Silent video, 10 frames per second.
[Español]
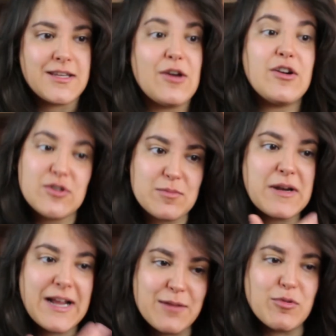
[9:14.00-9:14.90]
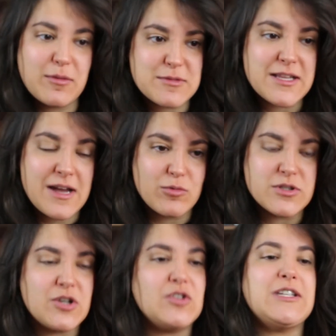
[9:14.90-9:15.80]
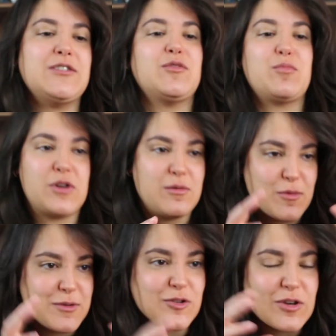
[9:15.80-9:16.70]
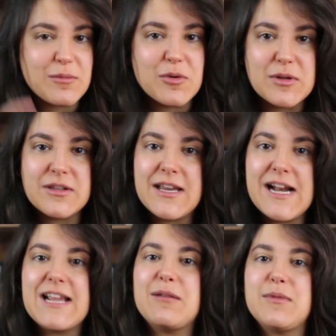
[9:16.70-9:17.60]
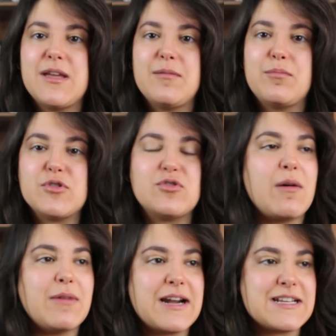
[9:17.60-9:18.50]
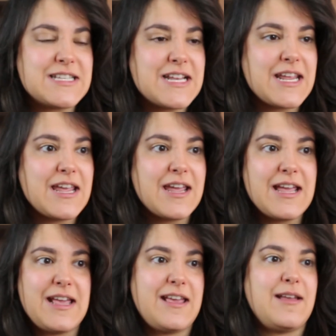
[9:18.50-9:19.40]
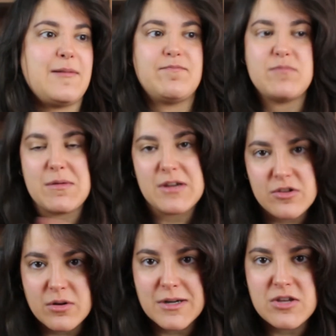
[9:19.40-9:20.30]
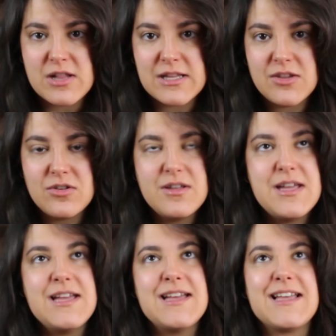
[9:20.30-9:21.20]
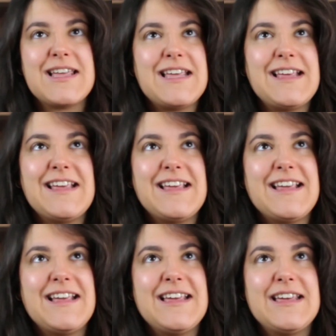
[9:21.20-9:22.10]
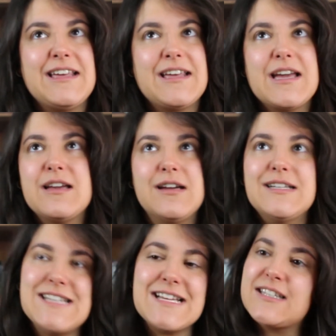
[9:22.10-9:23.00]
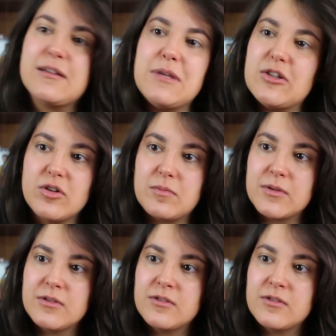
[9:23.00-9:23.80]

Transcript: que ahora os explicaré por qué me ha gustado tanto por el momento en el, que me he puesto a ver la serie, eh, me ha venido como anillo al dedo, y ya está en mi top.